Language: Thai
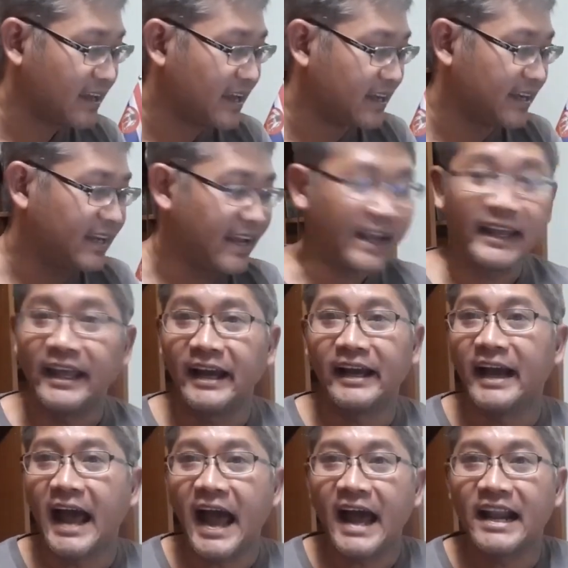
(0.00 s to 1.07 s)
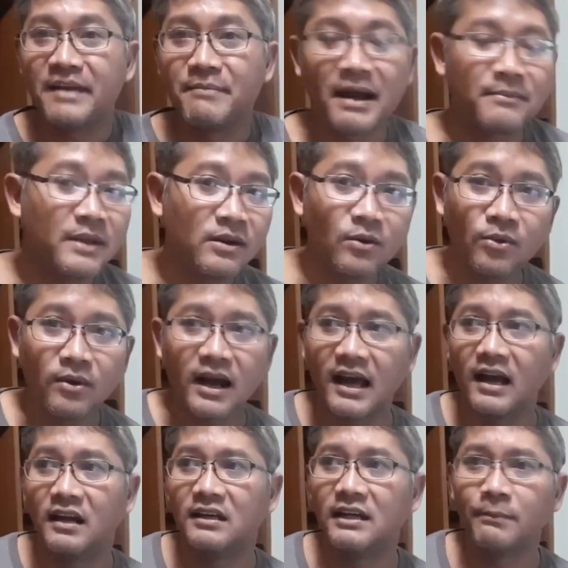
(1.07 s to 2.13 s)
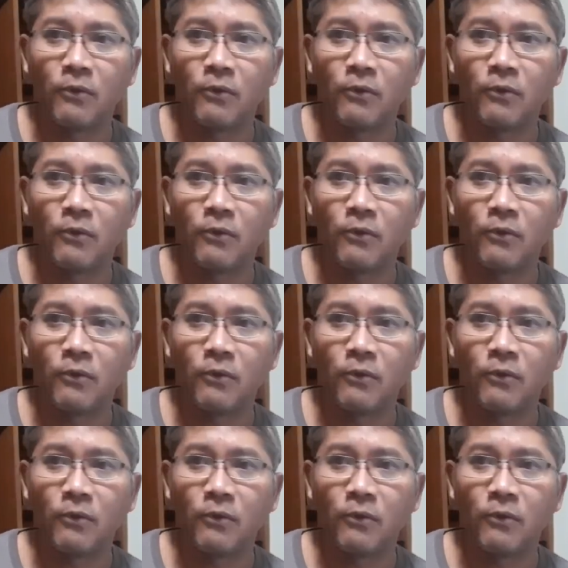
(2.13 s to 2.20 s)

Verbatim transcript: อิเล็กเข็ดขาอะไรมาไม่รู้อ่ะคือ